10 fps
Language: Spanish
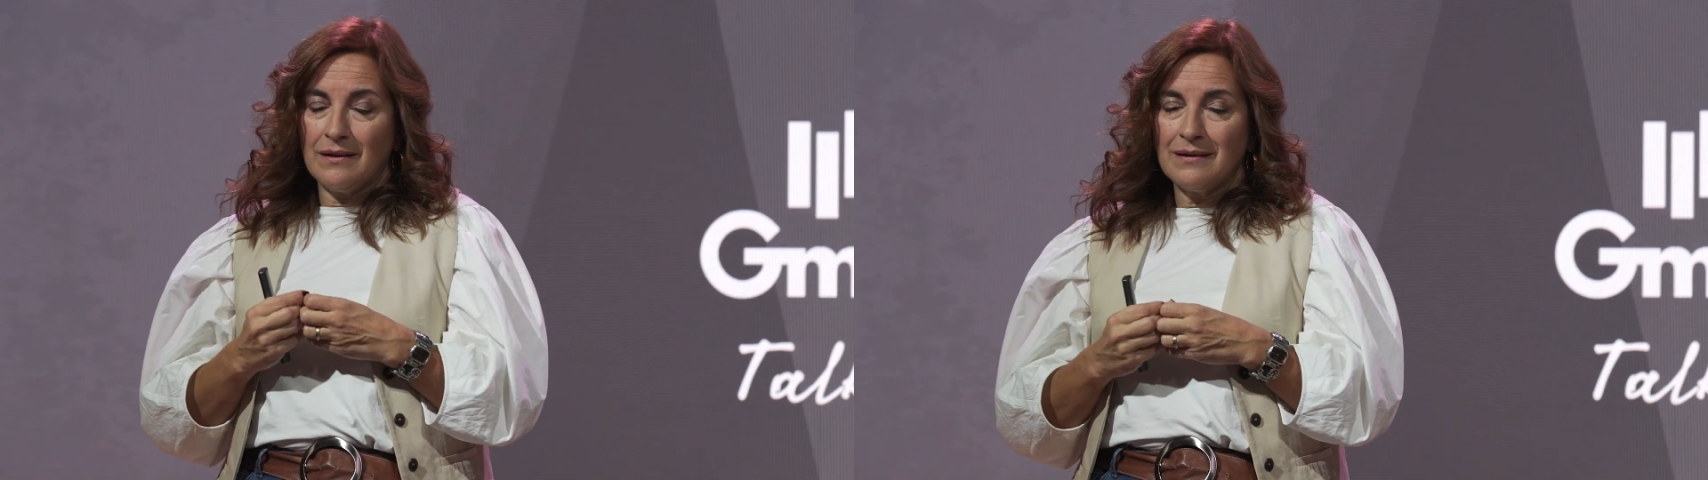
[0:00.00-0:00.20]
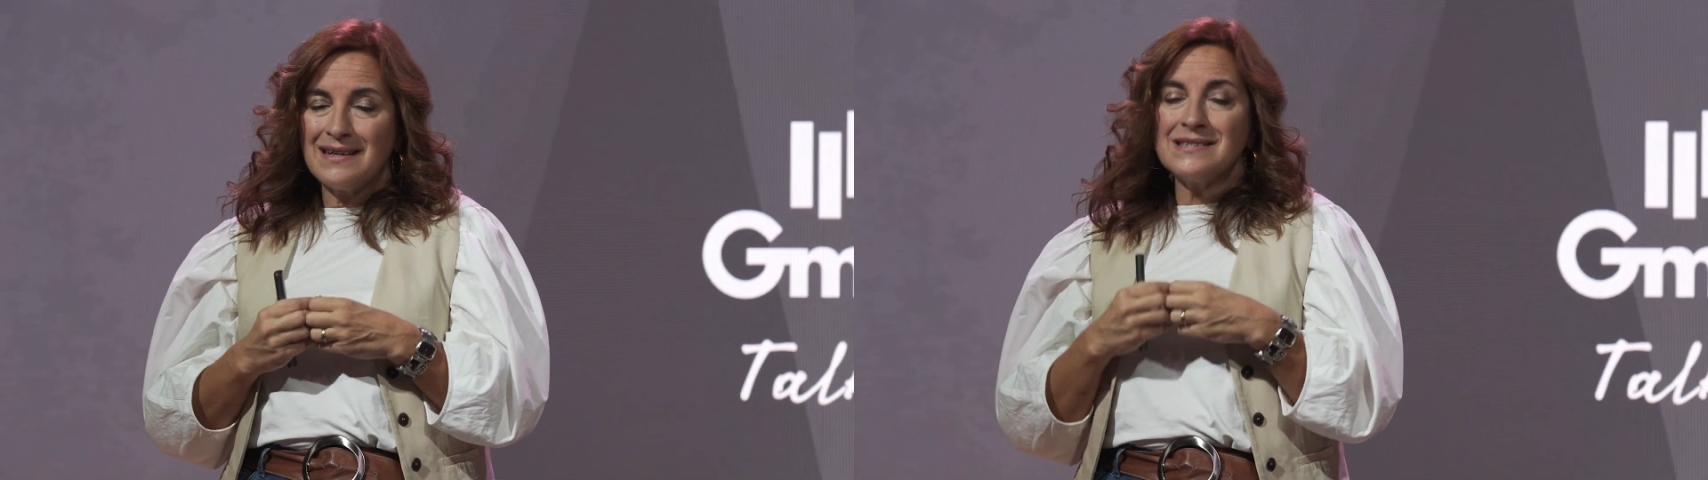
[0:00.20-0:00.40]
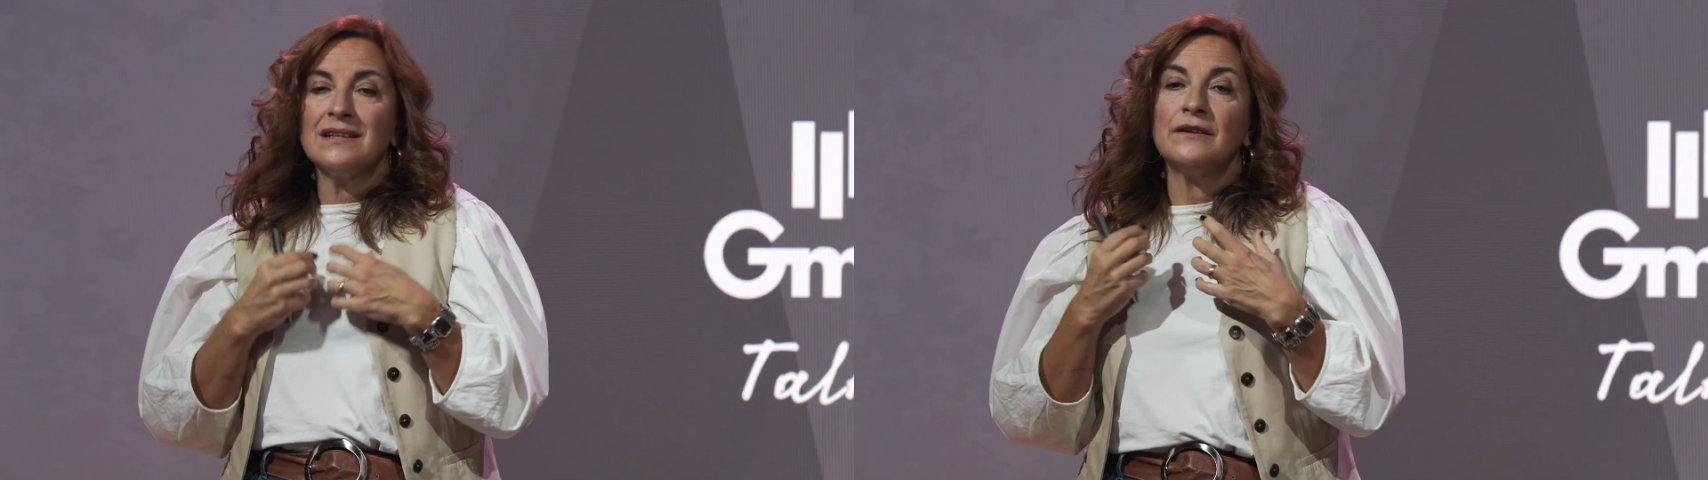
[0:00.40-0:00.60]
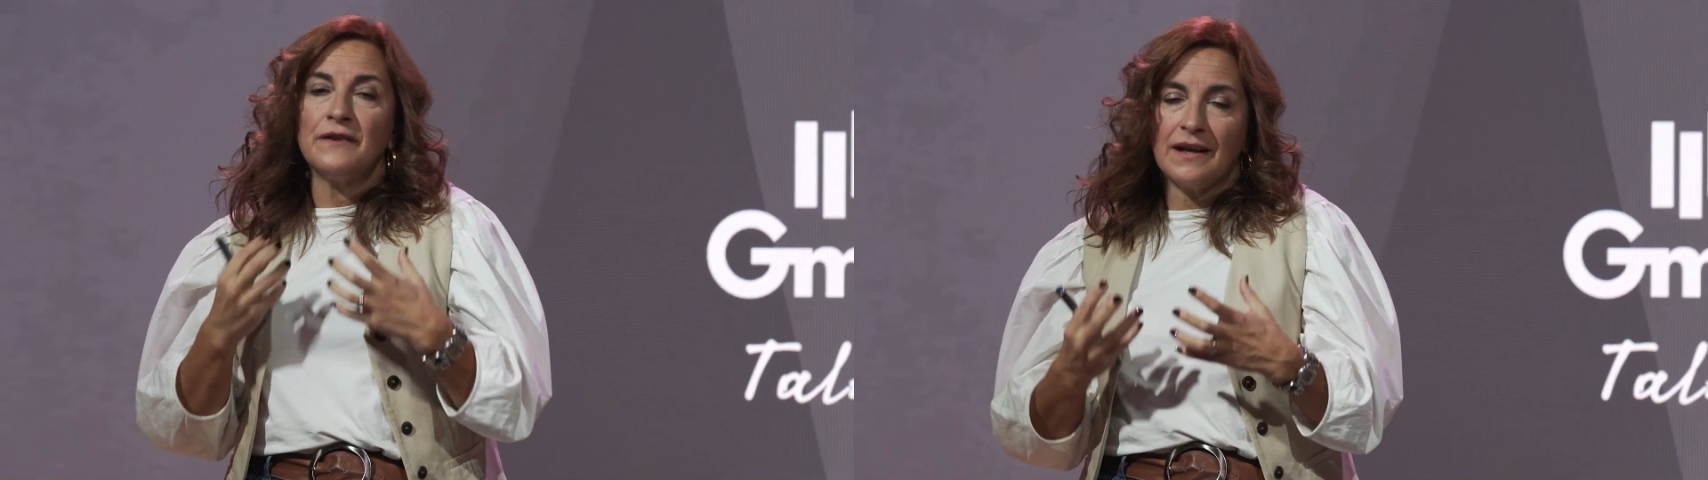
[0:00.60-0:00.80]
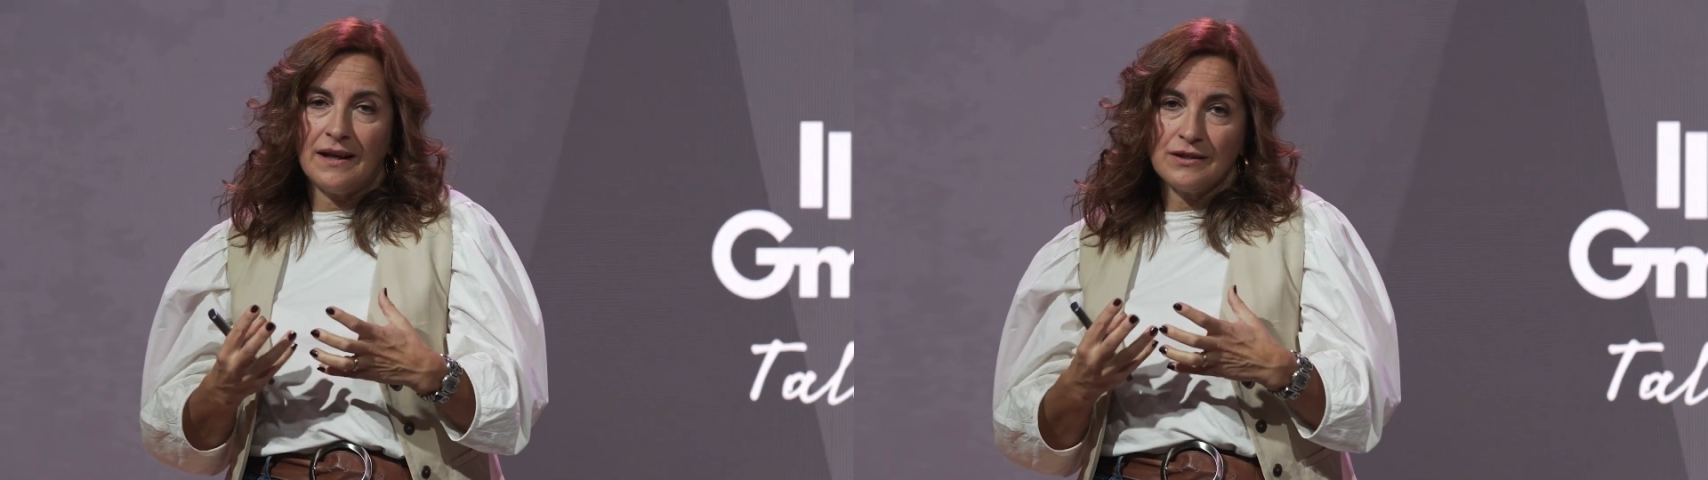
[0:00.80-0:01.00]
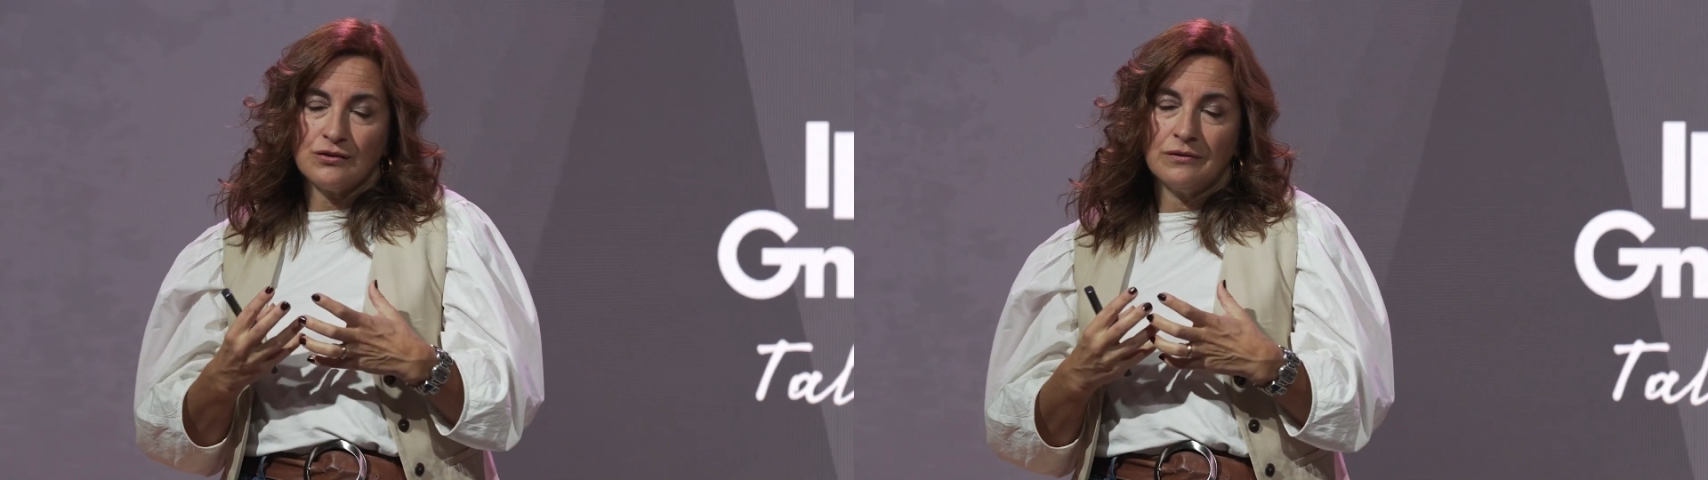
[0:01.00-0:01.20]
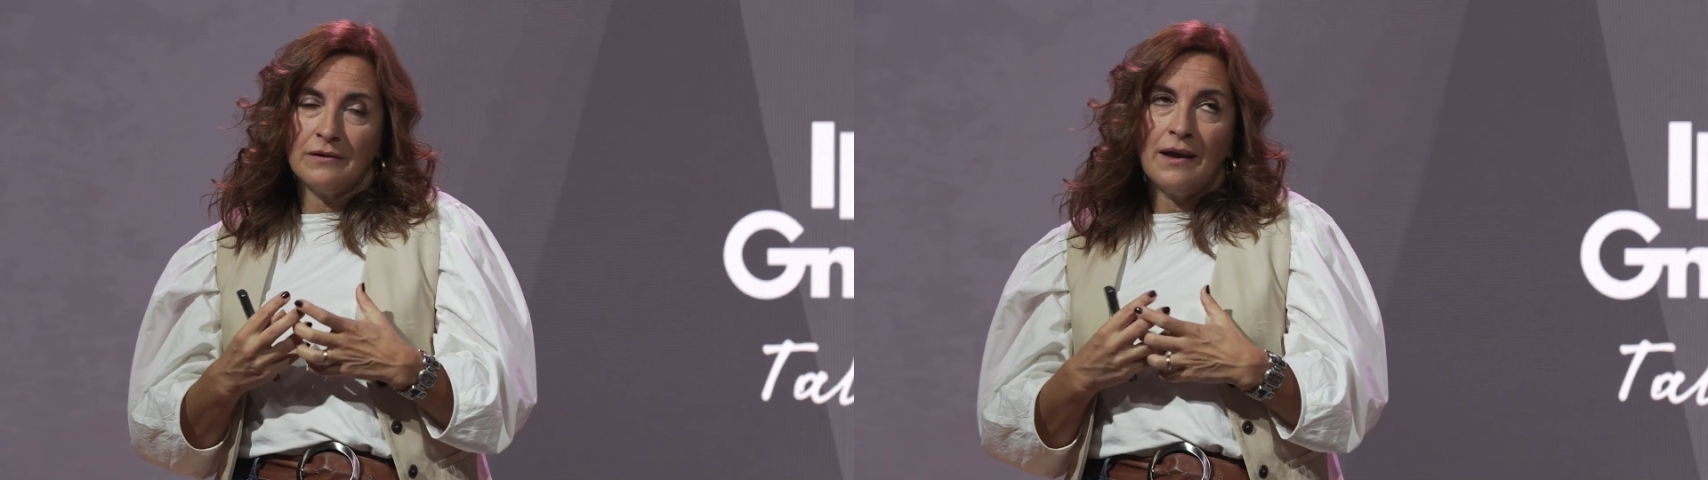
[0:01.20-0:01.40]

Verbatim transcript: ¿Qué significa eso?